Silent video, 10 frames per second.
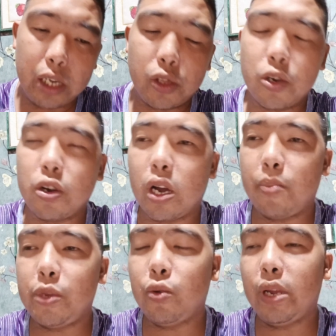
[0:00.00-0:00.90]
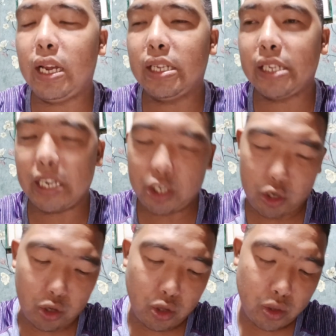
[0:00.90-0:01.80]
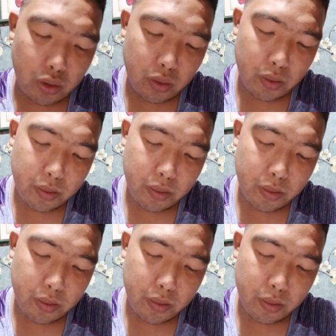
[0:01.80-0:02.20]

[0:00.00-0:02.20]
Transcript: Na ano to? Uh, fuel injection.